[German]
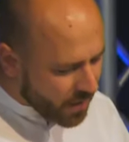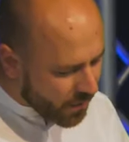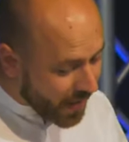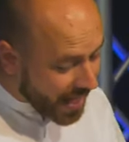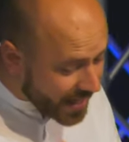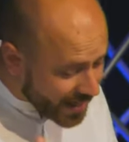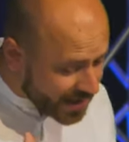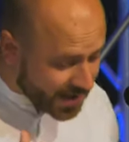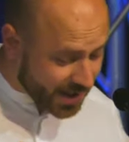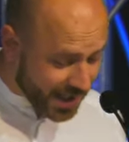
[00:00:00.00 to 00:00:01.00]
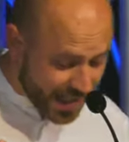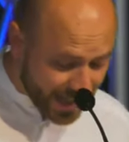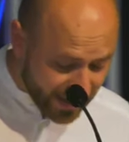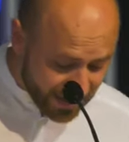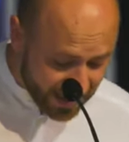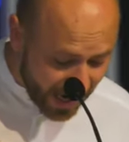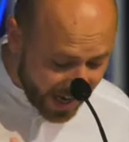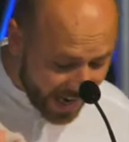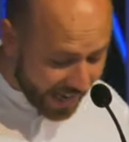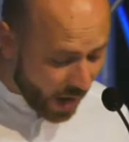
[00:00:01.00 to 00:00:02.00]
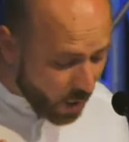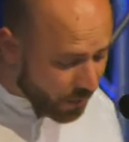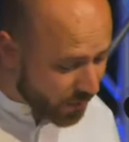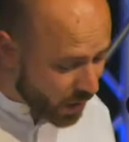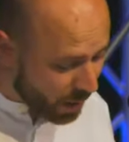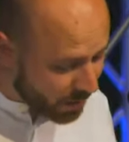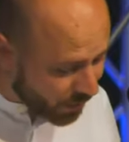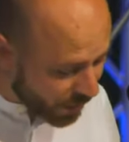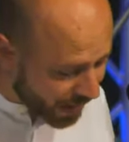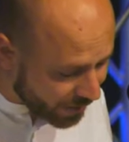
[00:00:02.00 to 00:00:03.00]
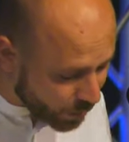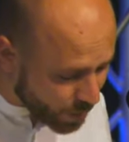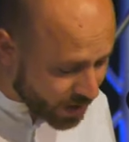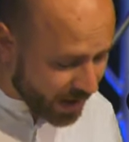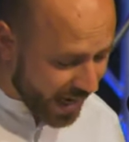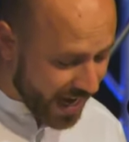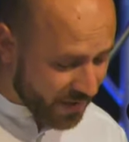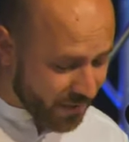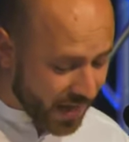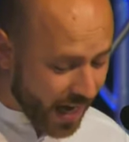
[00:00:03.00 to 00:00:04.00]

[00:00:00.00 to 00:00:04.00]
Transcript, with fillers: Wer ist sie, die da heraufkommt von der Wüste her wie